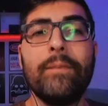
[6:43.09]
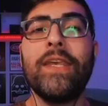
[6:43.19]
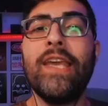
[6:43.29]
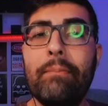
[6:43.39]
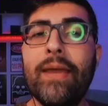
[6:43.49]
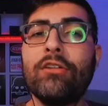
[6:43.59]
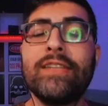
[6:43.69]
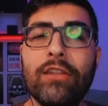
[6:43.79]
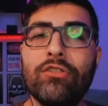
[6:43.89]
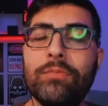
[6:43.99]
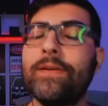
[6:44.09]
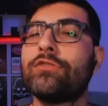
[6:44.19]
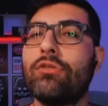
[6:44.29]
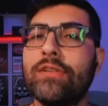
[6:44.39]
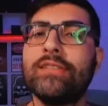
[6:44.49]
E é bem lotado de
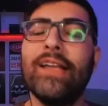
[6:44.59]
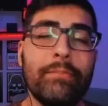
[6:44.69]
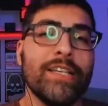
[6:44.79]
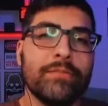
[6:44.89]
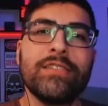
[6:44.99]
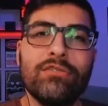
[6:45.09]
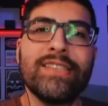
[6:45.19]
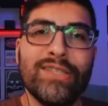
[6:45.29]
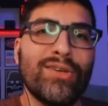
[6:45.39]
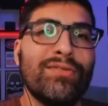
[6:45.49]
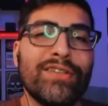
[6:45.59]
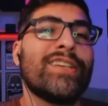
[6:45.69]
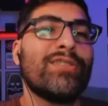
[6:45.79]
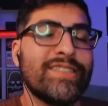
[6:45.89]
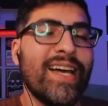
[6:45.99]
pessoas da mesma situação que
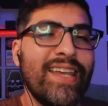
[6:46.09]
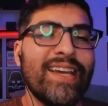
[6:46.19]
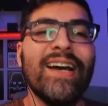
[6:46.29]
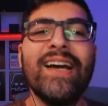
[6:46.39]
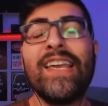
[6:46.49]
você gostaria,